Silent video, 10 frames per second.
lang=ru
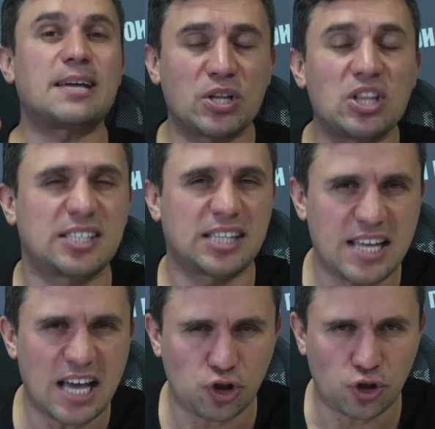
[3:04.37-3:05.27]

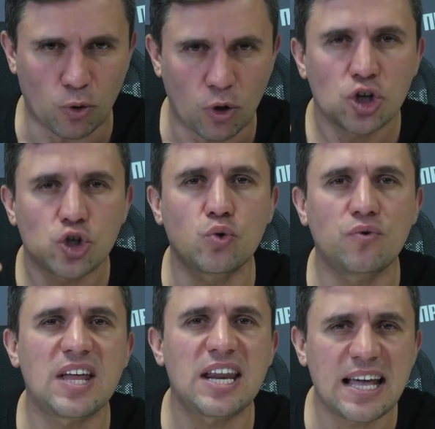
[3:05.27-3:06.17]
по-настоящему
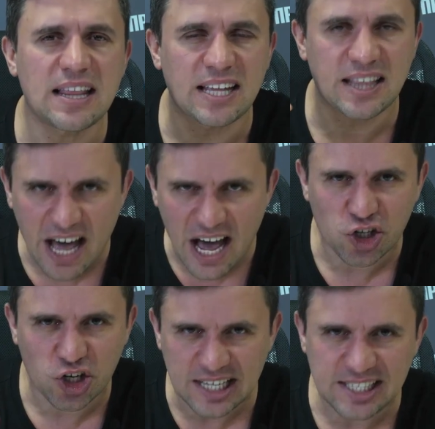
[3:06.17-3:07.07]
суверенно
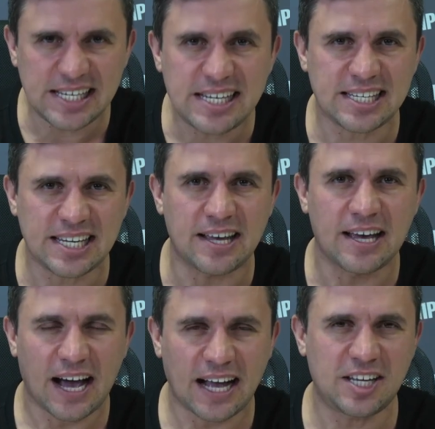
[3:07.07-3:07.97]
наш российский
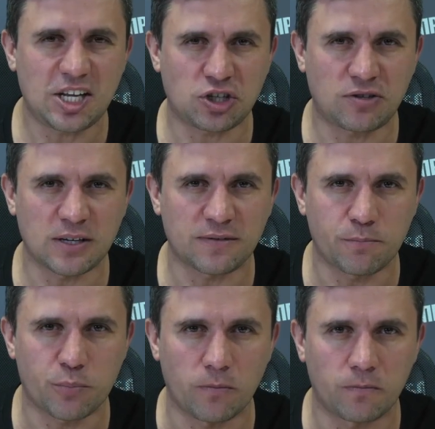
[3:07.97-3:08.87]
отечественный
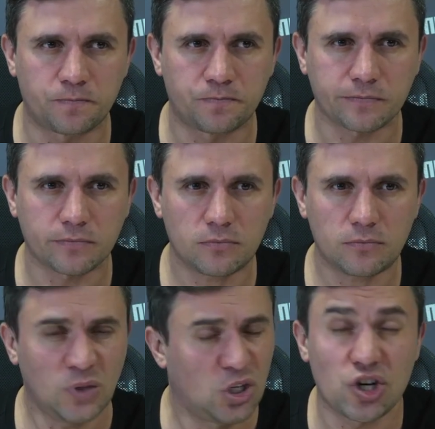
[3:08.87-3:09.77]
автопром.
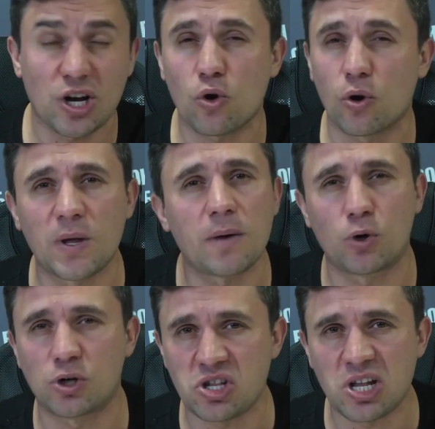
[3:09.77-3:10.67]
Это же огромная
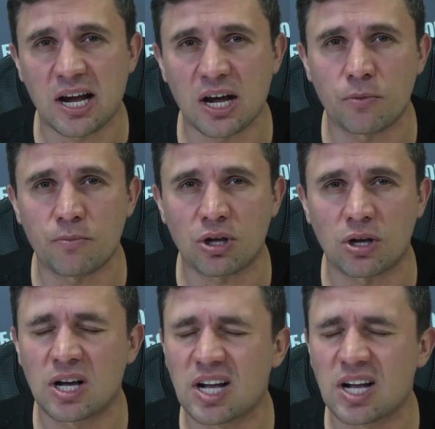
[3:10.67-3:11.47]
польза для экономики.